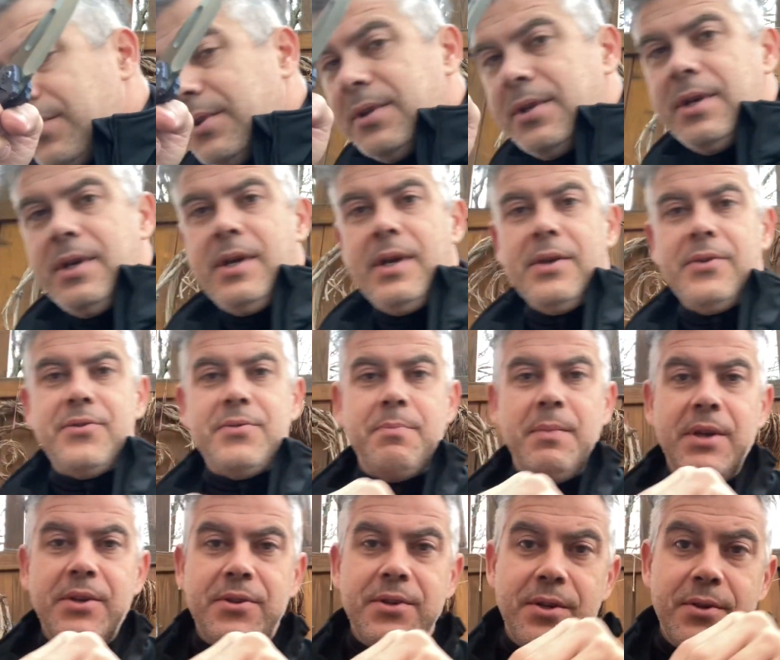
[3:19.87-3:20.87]
ein dickes
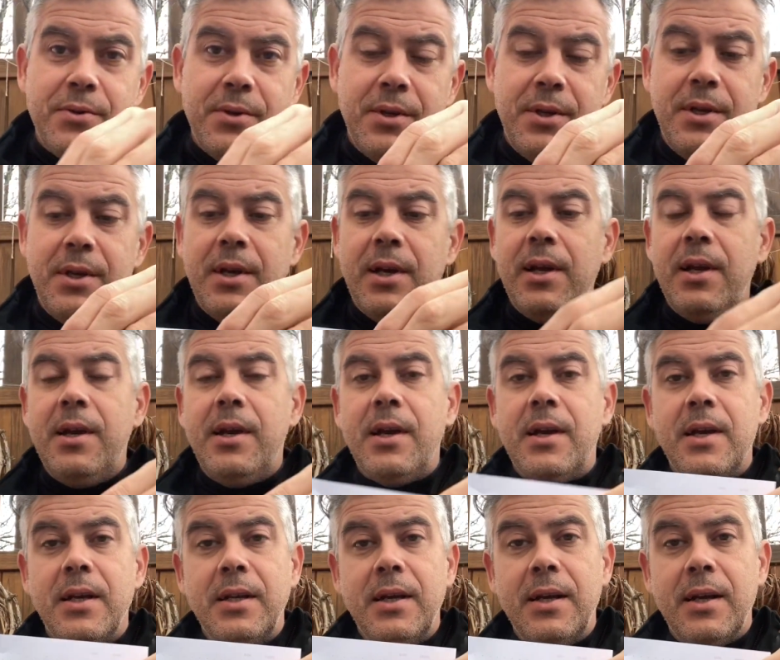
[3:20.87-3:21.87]
Messer, so eine dicke Klinge
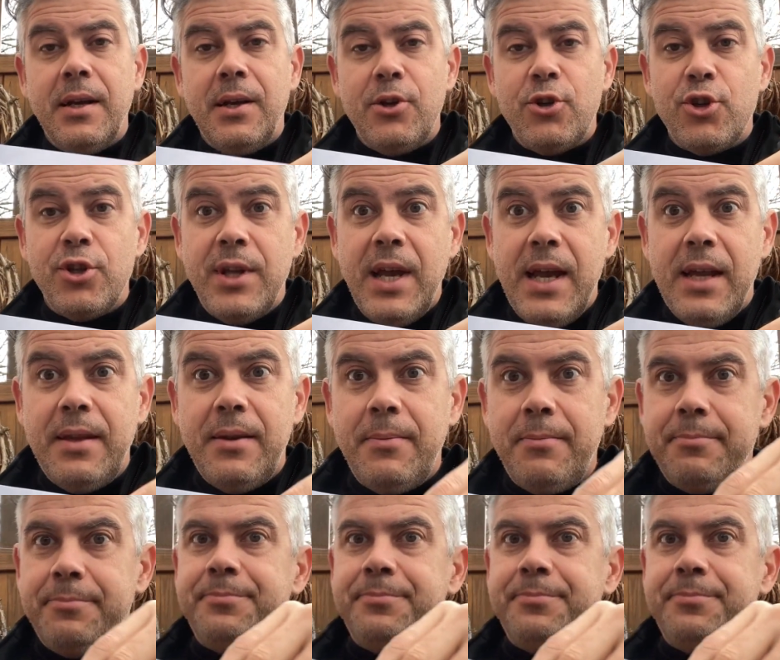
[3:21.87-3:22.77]
kann ich gar nicht schneiden.